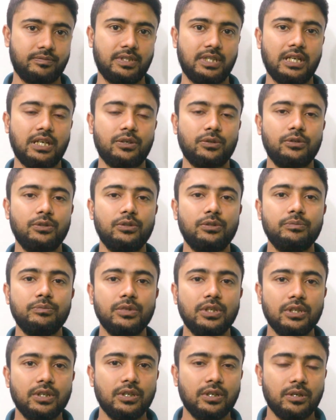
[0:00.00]
কারো
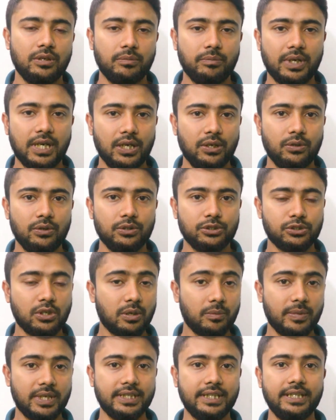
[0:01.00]
ভালো
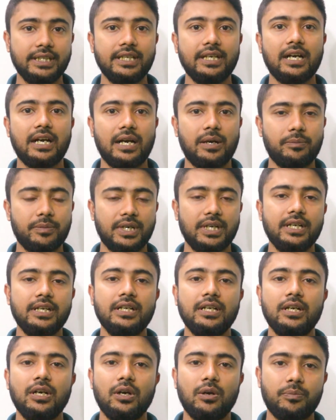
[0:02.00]
সংবাদে আমরা
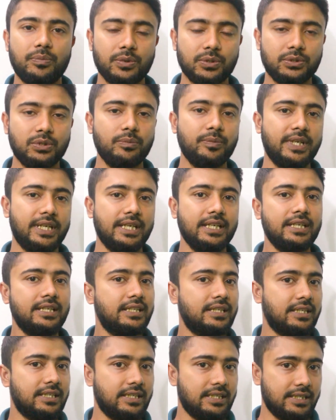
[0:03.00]
প্রথমে
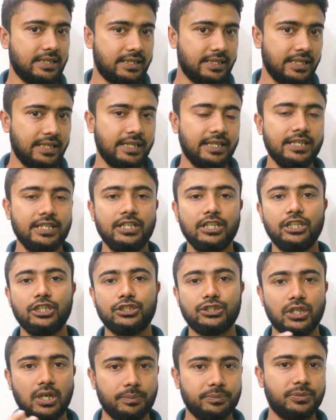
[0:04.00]
যেই
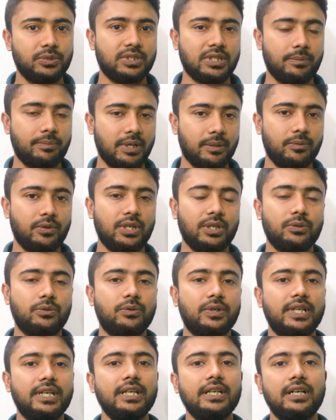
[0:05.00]
শব্দটা ব্যবহার
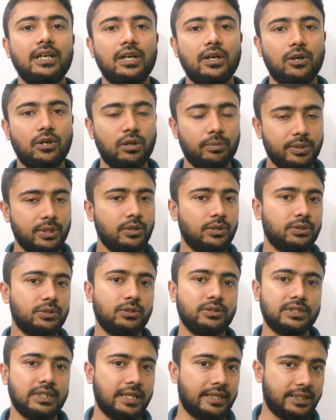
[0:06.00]
করে
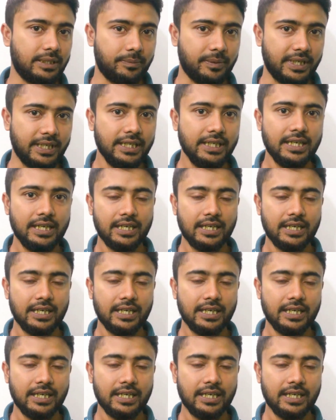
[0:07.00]
অভিনন্দন জানাতে পারি